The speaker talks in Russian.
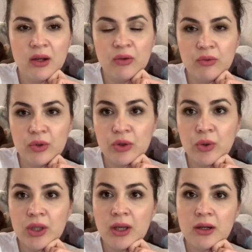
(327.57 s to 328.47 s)
Вот,
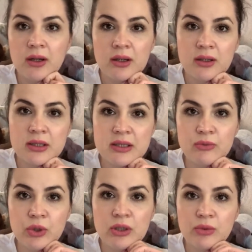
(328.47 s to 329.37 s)
ну а так,
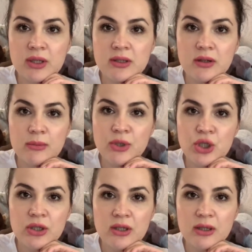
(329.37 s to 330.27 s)
сегодня у нас, как
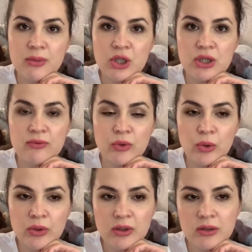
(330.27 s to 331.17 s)
обычно, домашний
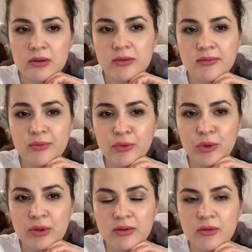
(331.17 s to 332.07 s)
влог.
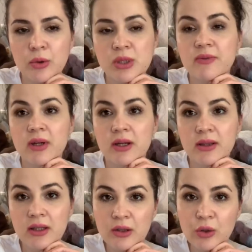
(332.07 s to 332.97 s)
Вот, хоть и
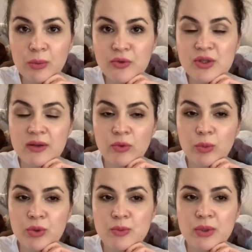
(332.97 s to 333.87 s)
выходные, но мы все равно
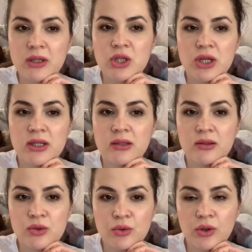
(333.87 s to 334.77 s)
будем продолжать
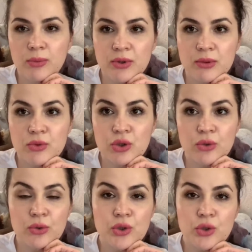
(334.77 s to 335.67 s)
делать уроки, потому что
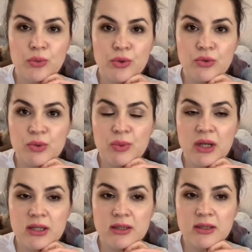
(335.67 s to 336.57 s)
кое-что мы не
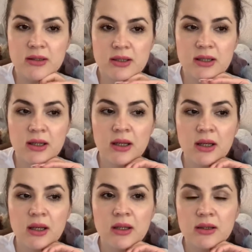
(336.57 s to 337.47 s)
успели сделать
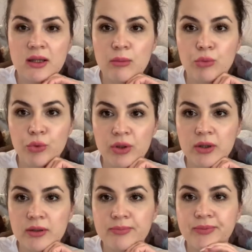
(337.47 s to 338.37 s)
на
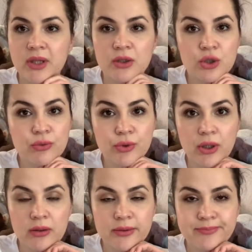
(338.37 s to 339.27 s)
буднях. Так что вот так.